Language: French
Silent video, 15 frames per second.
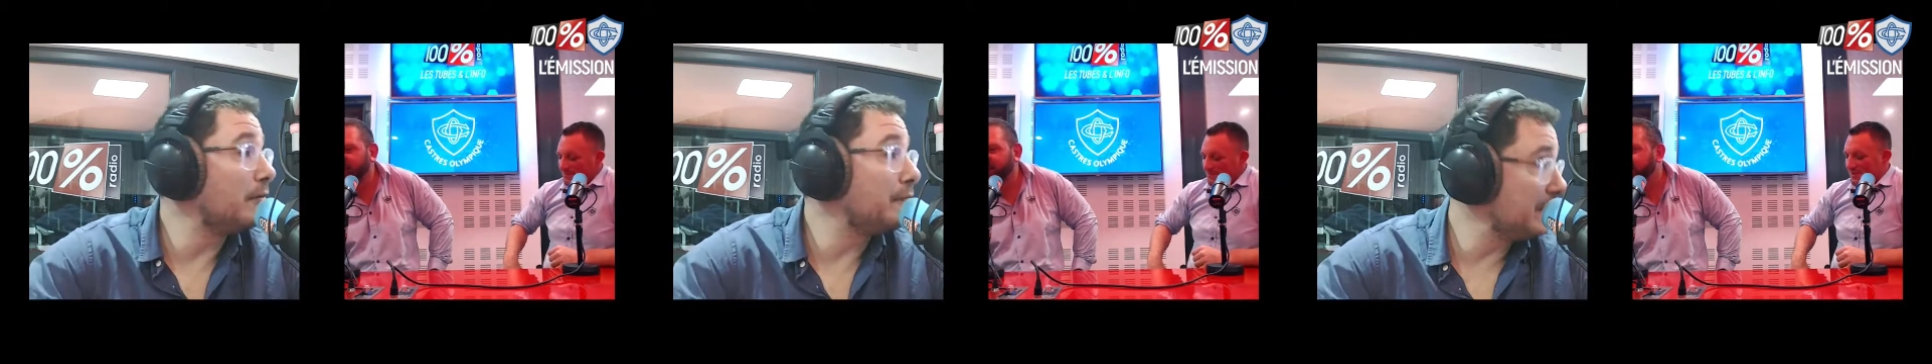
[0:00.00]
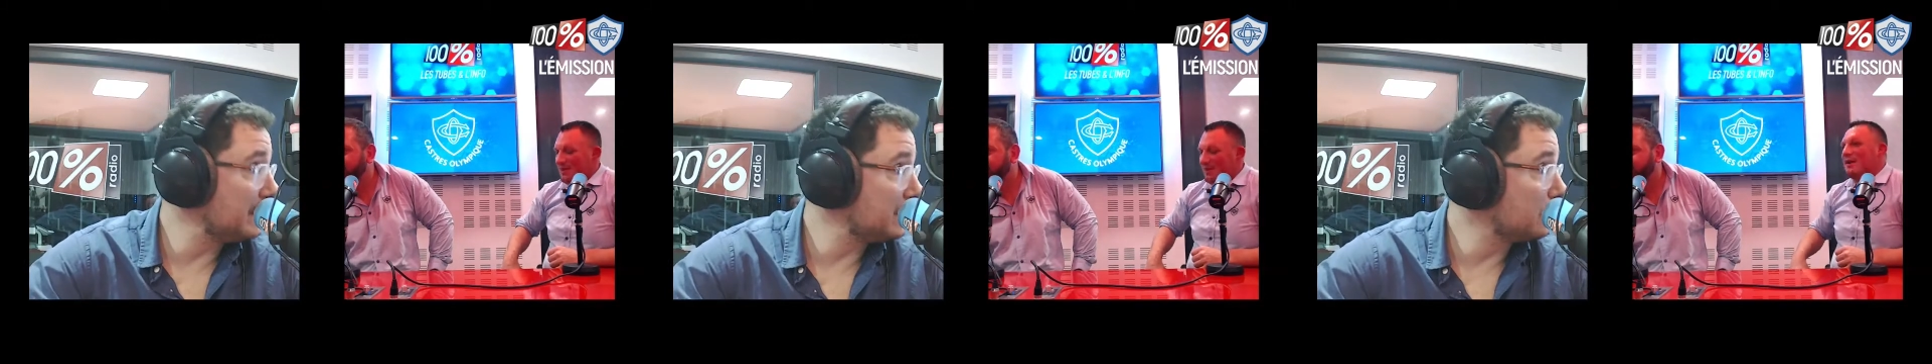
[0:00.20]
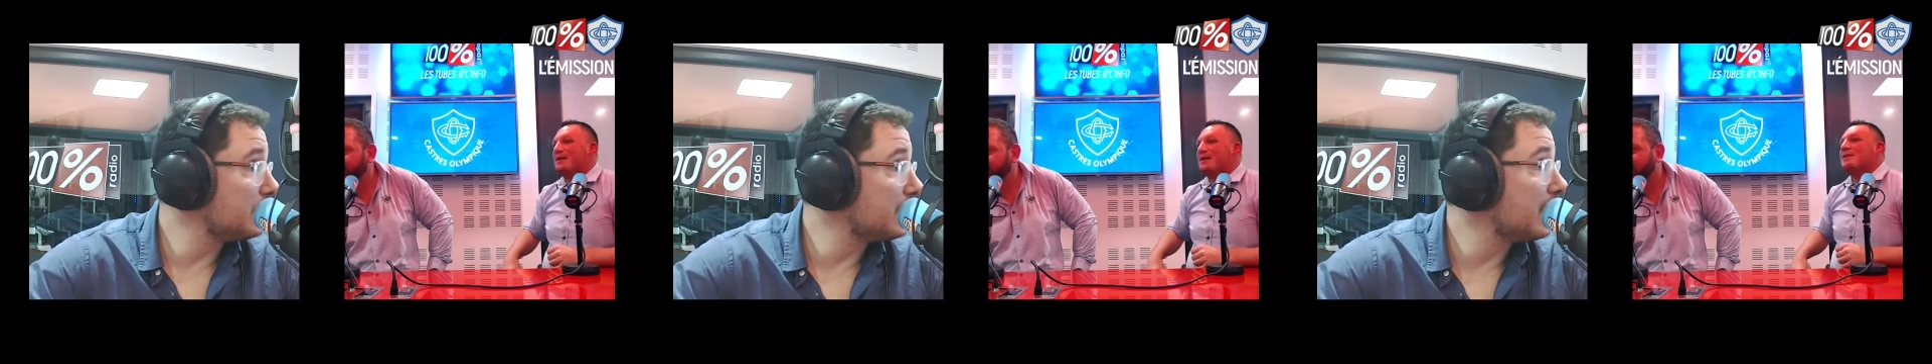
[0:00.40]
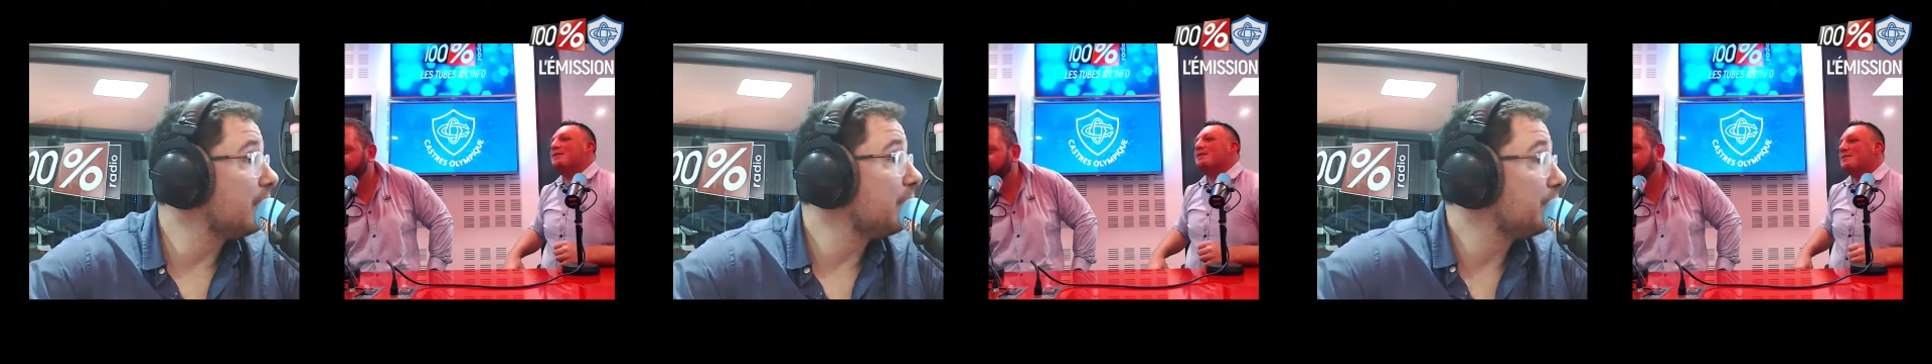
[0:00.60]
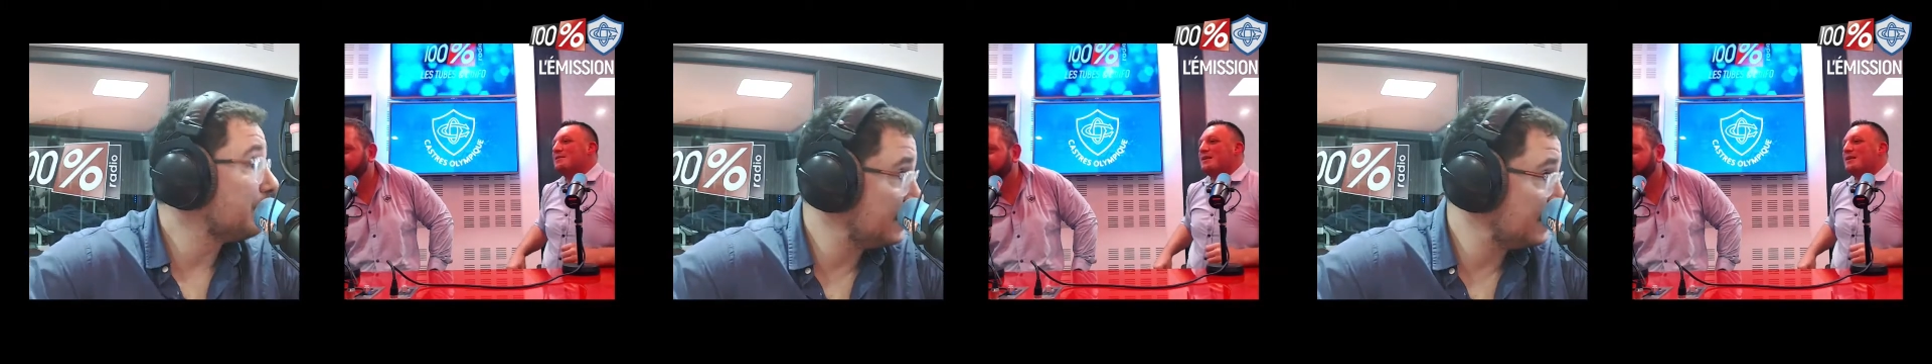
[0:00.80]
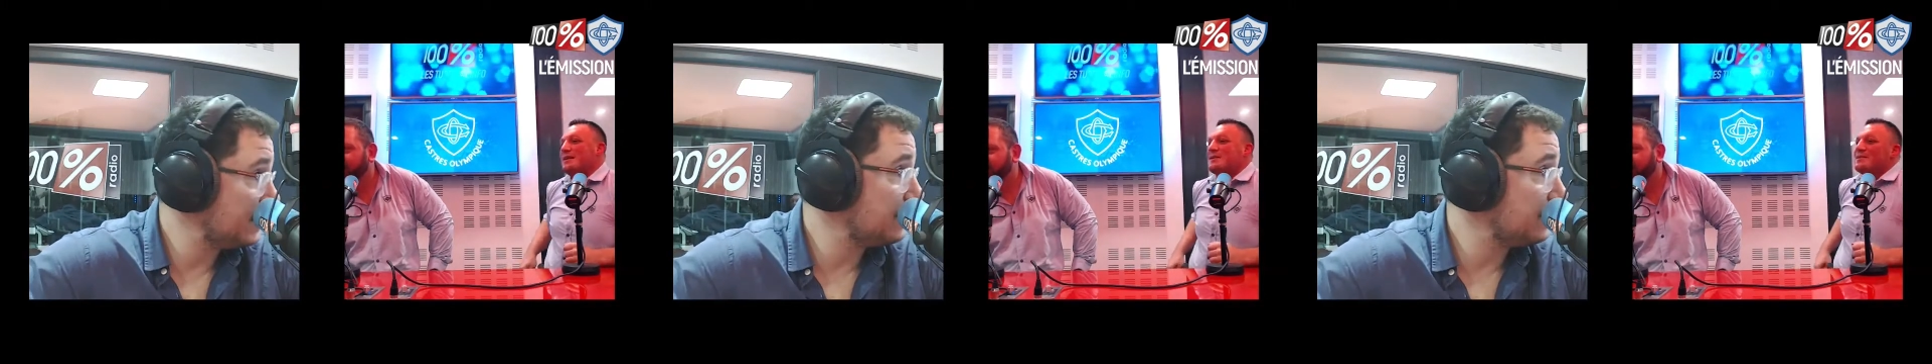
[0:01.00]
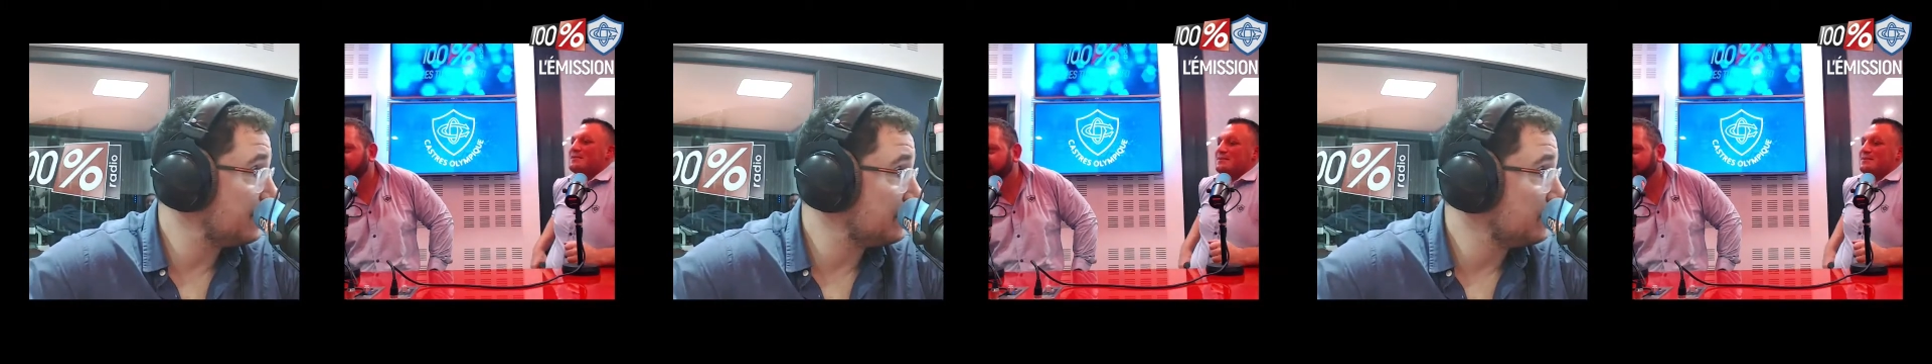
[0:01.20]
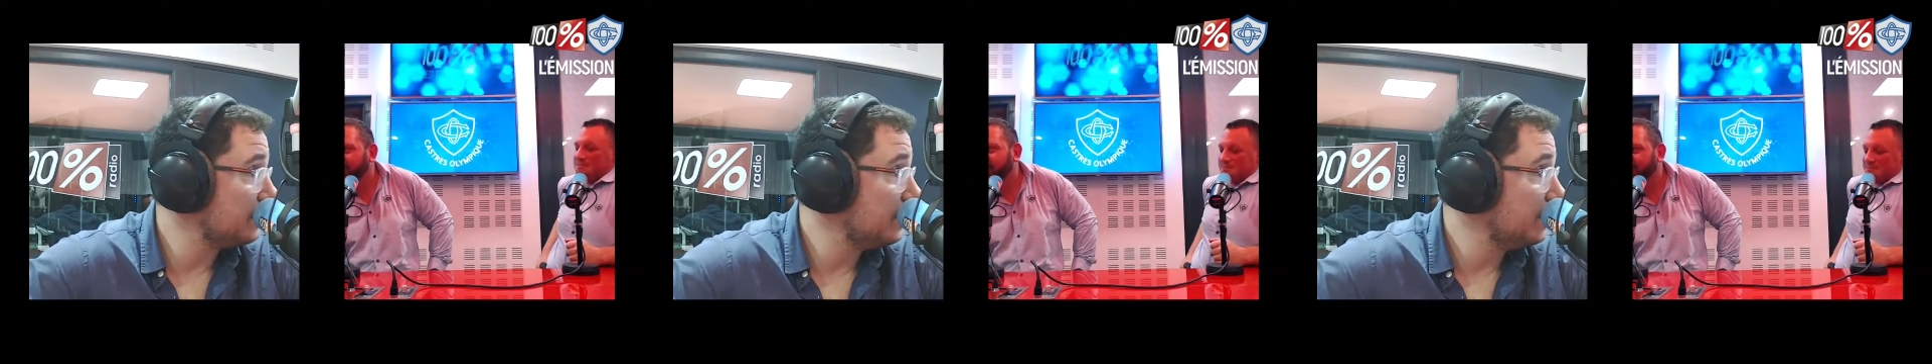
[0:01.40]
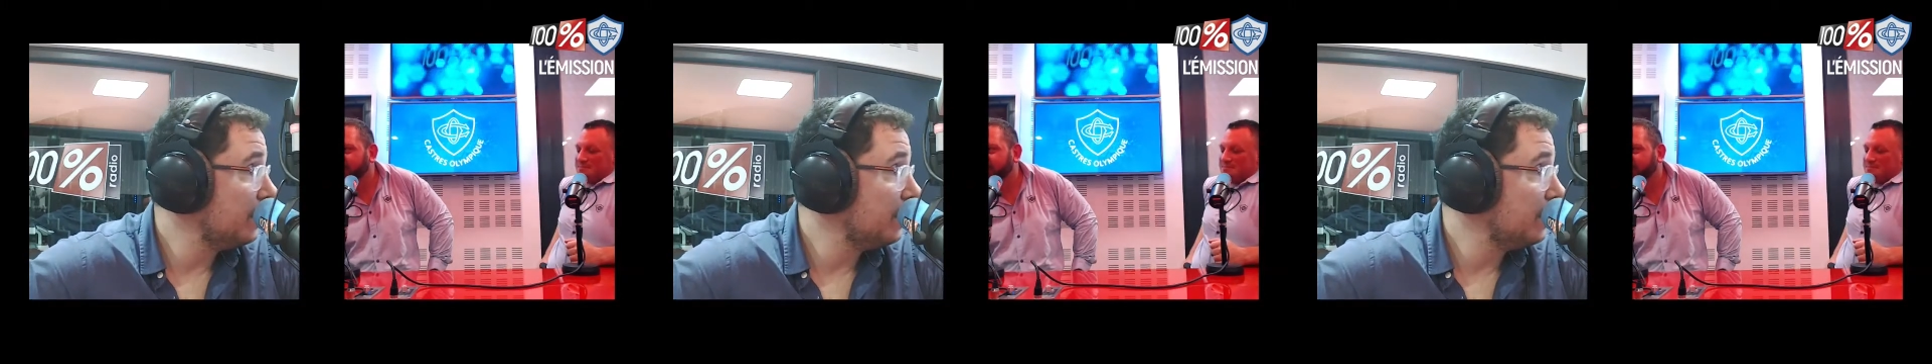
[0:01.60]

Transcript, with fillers: fin de contrat à la fin de cette saison.